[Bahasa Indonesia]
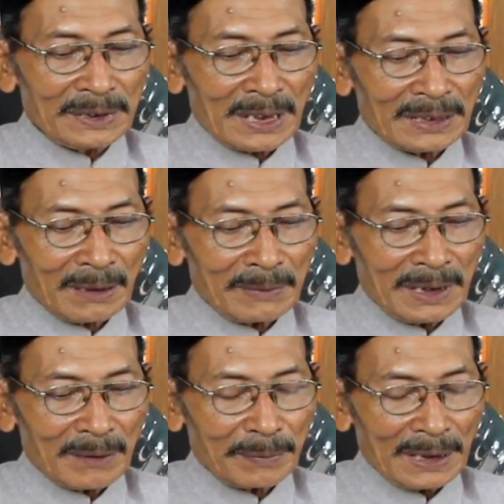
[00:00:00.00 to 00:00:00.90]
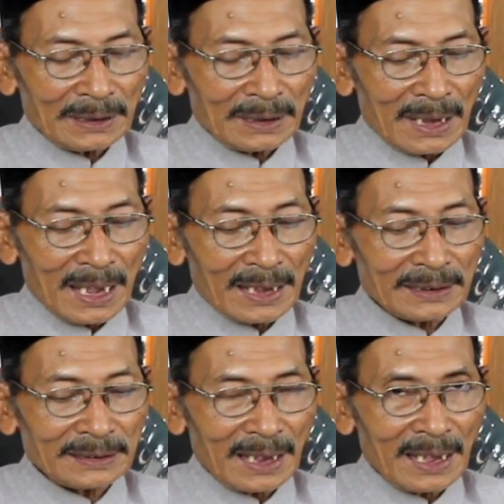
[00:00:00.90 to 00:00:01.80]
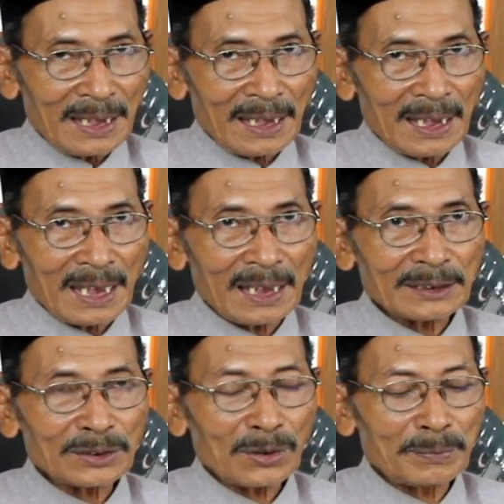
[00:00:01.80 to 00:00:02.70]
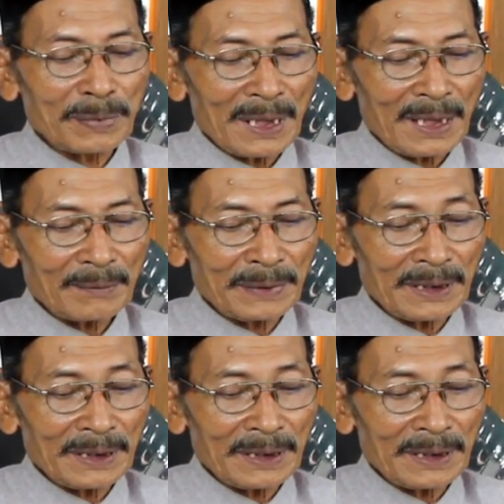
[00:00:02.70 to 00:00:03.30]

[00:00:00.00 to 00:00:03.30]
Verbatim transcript: bisanya mendapat hanya asobah